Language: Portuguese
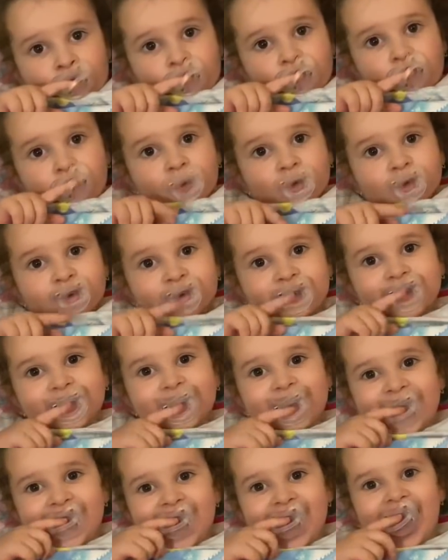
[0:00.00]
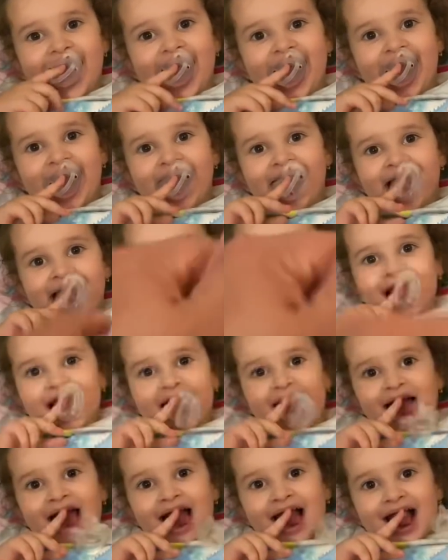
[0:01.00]
você. Um monte de
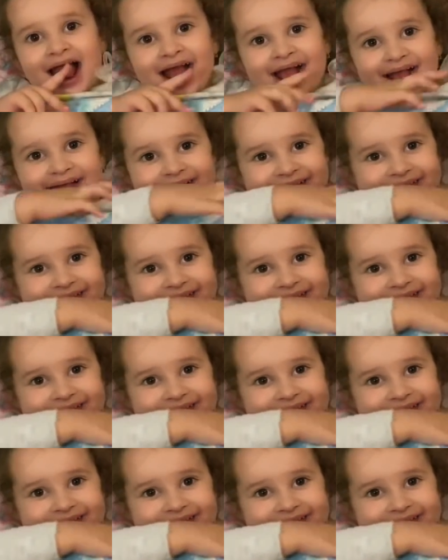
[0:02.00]
coisa para você.